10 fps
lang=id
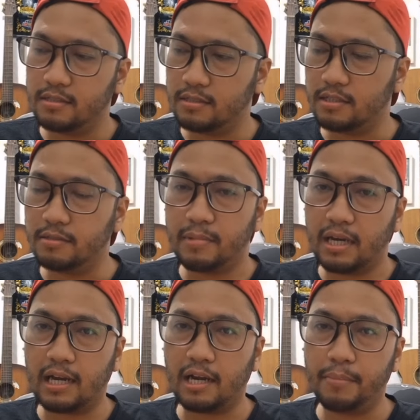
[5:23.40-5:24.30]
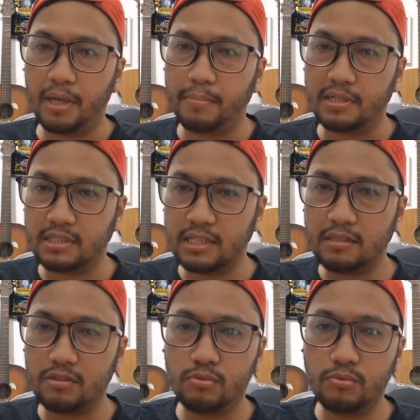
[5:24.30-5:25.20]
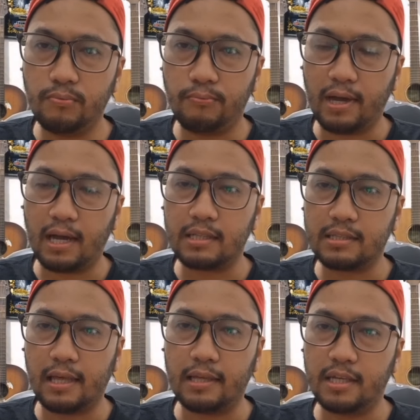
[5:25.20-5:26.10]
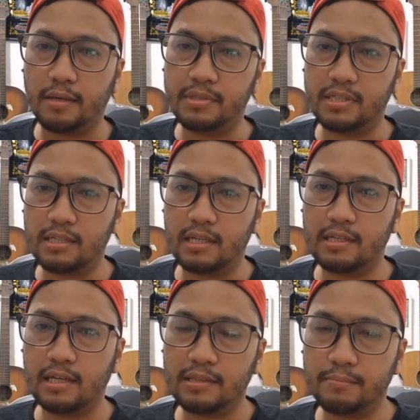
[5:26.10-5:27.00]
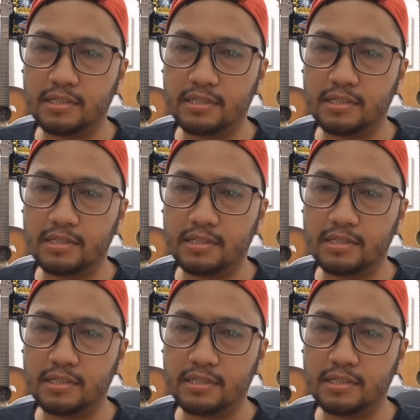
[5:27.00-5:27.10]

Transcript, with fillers: Eh, mengarang bebas itu faktanya bisa dilihat,